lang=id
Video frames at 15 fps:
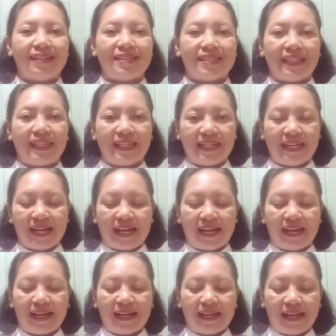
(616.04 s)

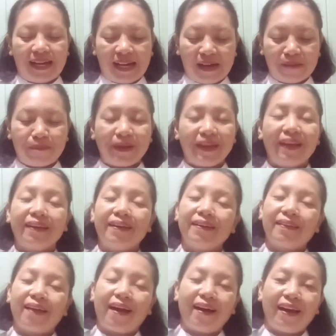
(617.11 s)
Sehingga apa yang
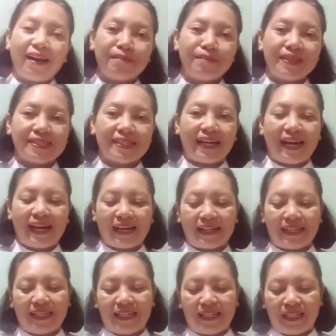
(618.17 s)
kita alami
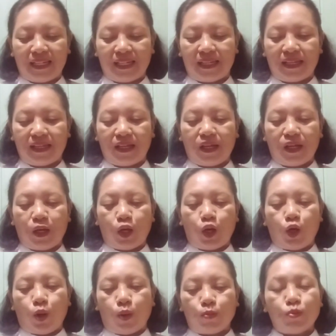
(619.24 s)
sekarang ini
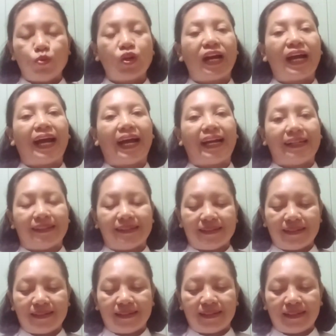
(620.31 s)
bukan
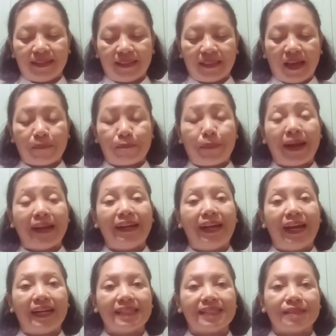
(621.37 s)
kita
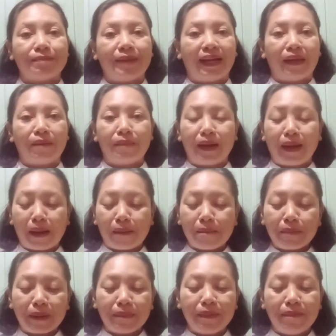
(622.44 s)
pandang sebagai
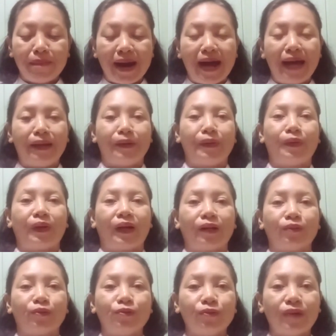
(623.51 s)
menambah beban
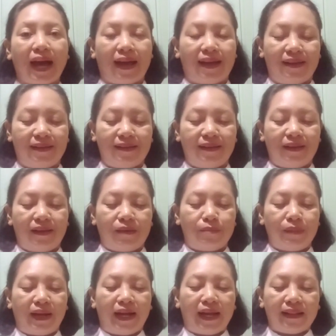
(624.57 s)
orang tua,
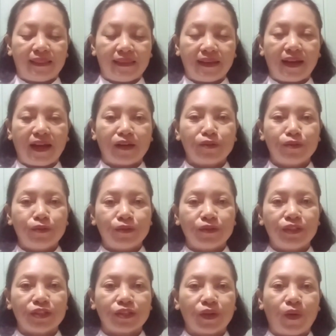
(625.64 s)
menggantikan
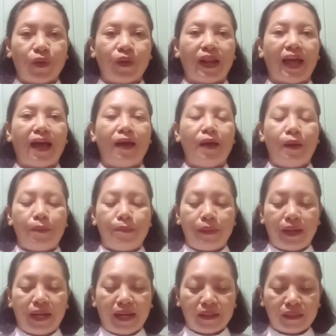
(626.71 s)
guru di sekolah,
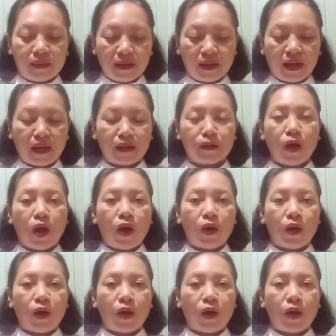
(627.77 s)
menggantikan